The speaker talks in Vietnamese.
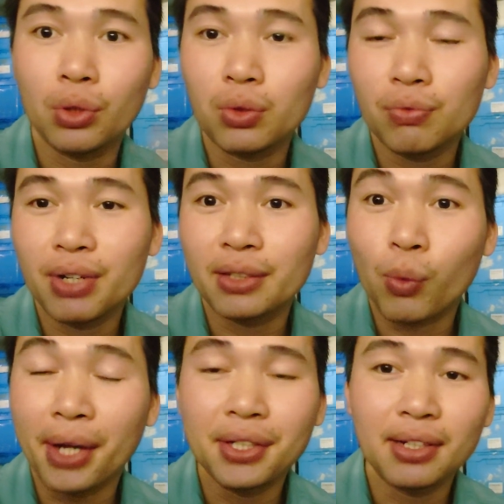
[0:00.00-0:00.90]
cuối cùng
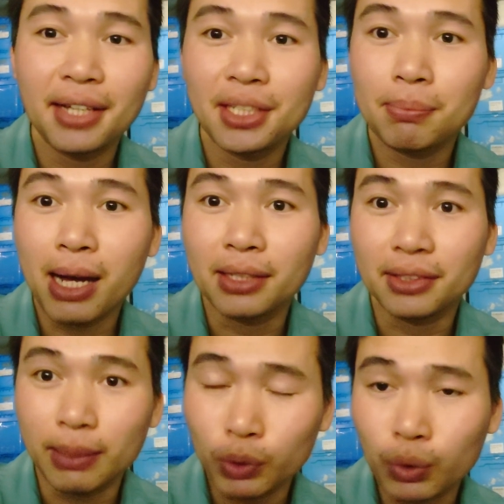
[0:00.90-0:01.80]
phải quay trở lại Nhật
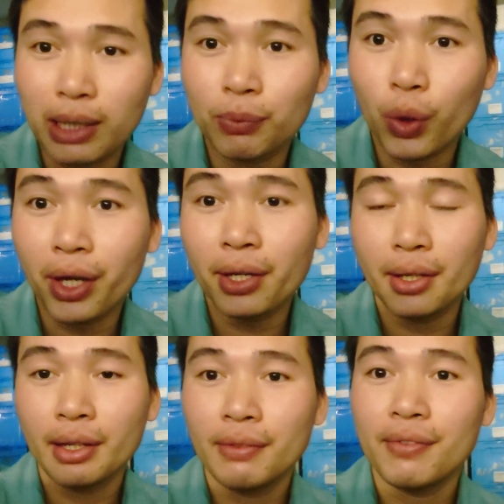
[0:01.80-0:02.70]
Bản tiếp tục làm thuê
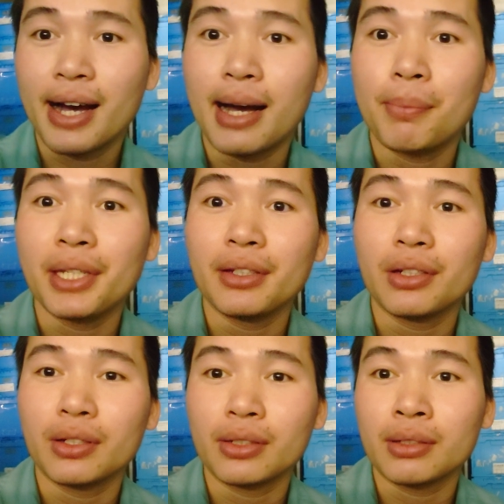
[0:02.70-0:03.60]
và
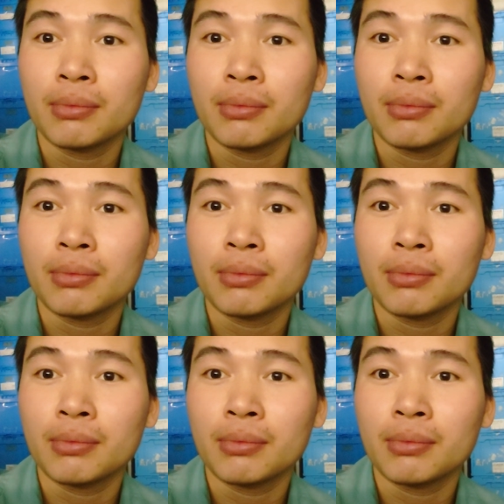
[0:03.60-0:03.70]
mình